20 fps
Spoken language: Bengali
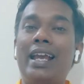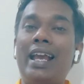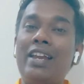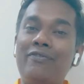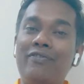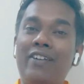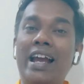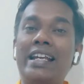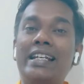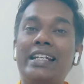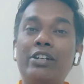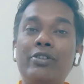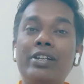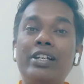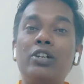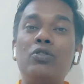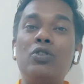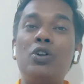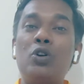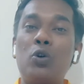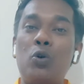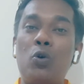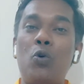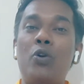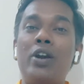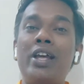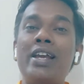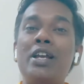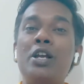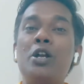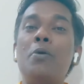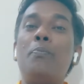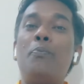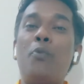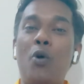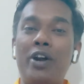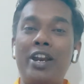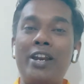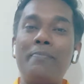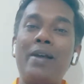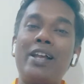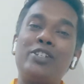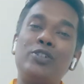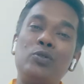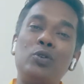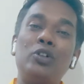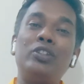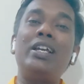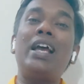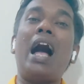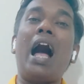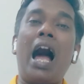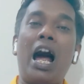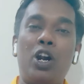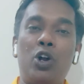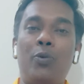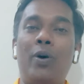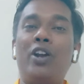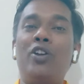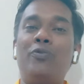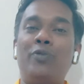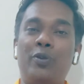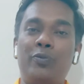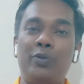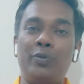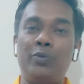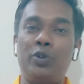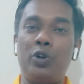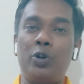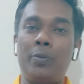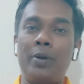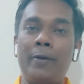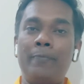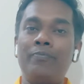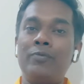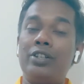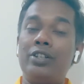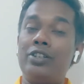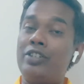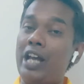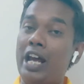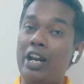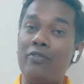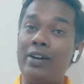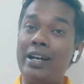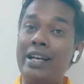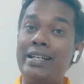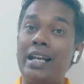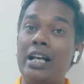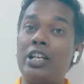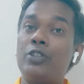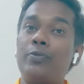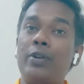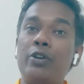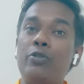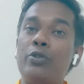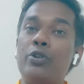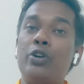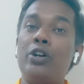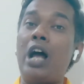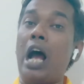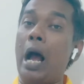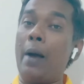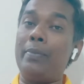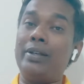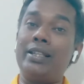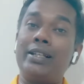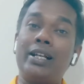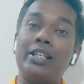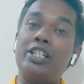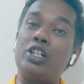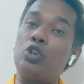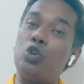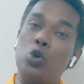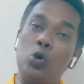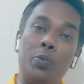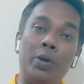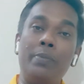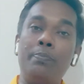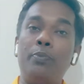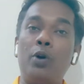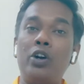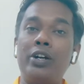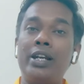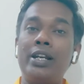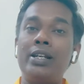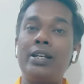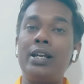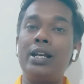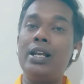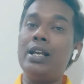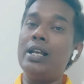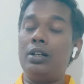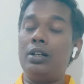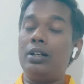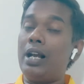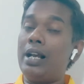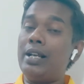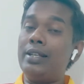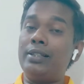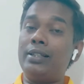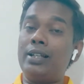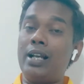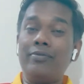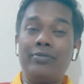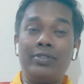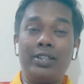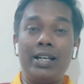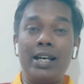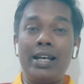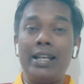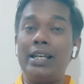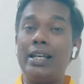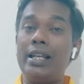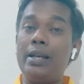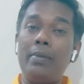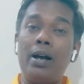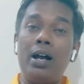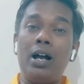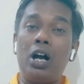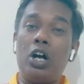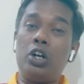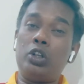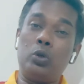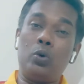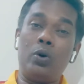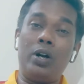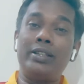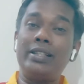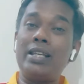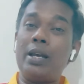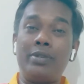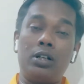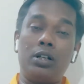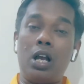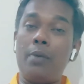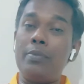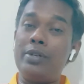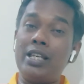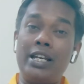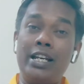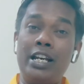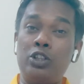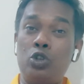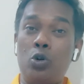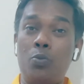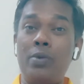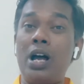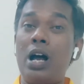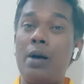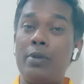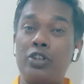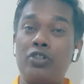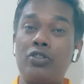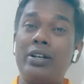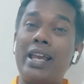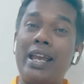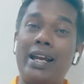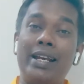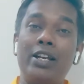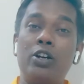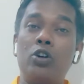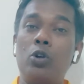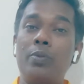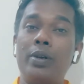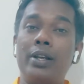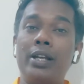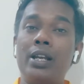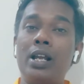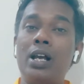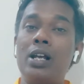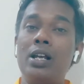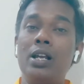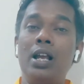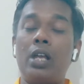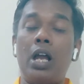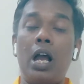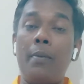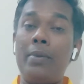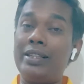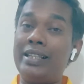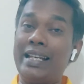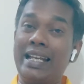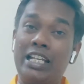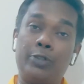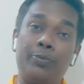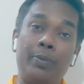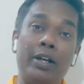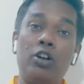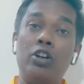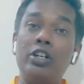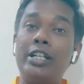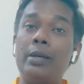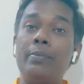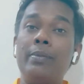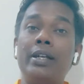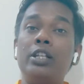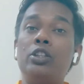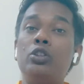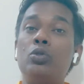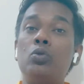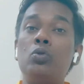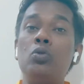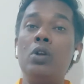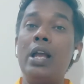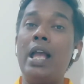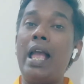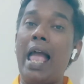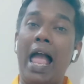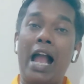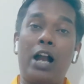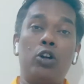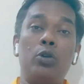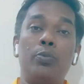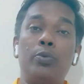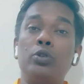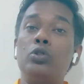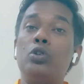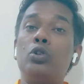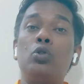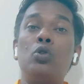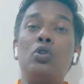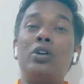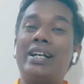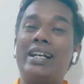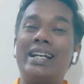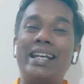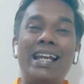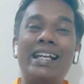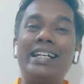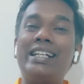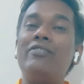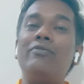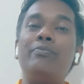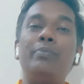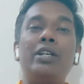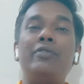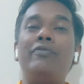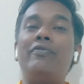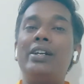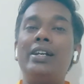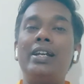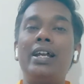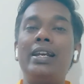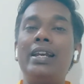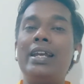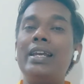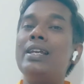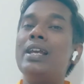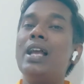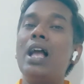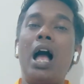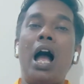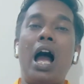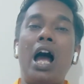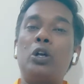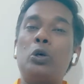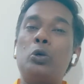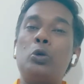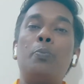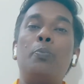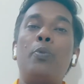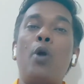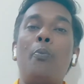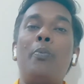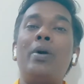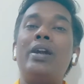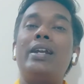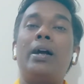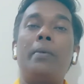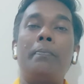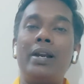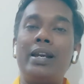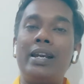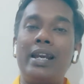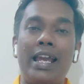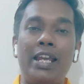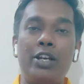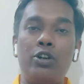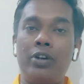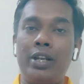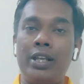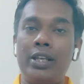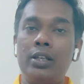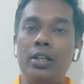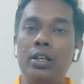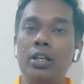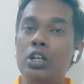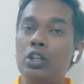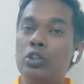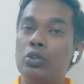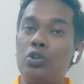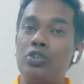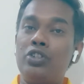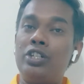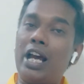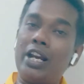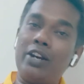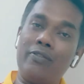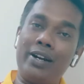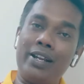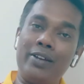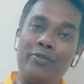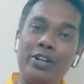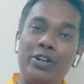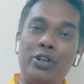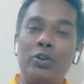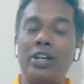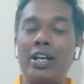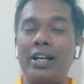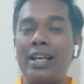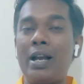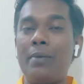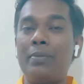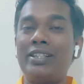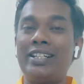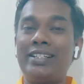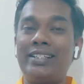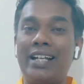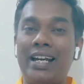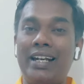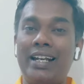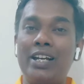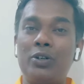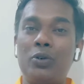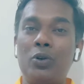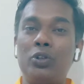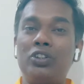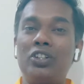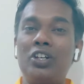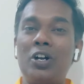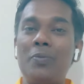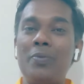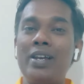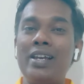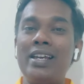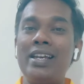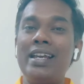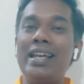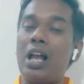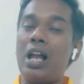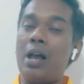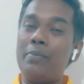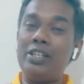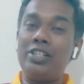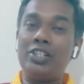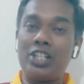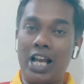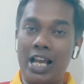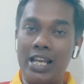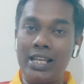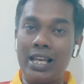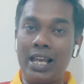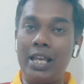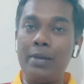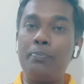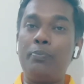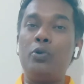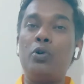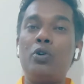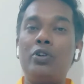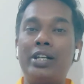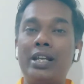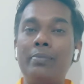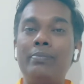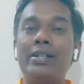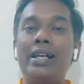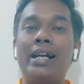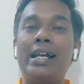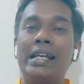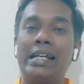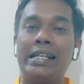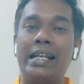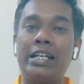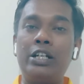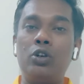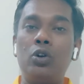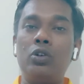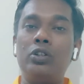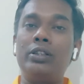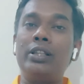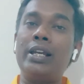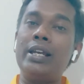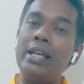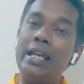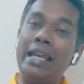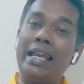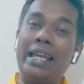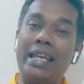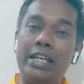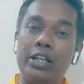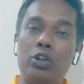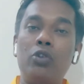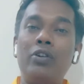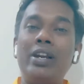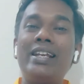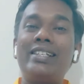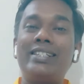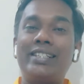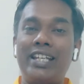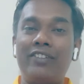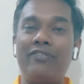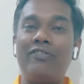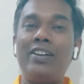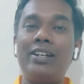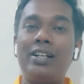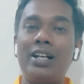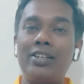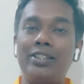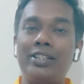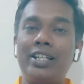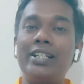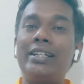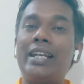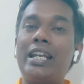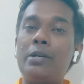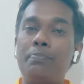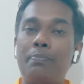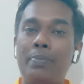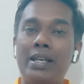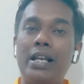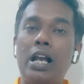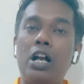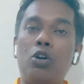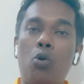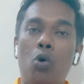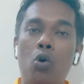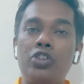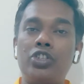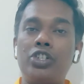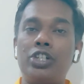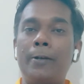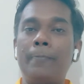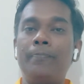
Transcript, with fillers: এই ফাইন টিউনিংগুলো করে পরের ম্যাচগুলোতে আরও ভালো পারফর্ম করবে জানুয়ারি ট্রান্সফার উইন্ডোটা আমাদের কাছে খুব ইম্পর্টেন্ট গাইস কনসিডারিং লিমা আর দোয়ার্তি আমি জানি না তোমরা আমার সঙ্গে এগ্রি করবে কিনা আমাদের ইস্ট বেঙ্গল টিমে কিন্তু এখনও পর্যন্ত কোনো ক্রিয়েটিভ মিডফিল্ডার নেই আর কোনো প্রপার নাম্বার নাইনও নেই তো জানুয়ারি উইন্ডোটাকে আমাদের টার্গেট করতে হবে আমি চাই এই পুরো টিমটাকে রিটার্ন করতে ইনক্লুডিং স্টিফেন কনস্ট্যান্টাইন বিং আ কোচ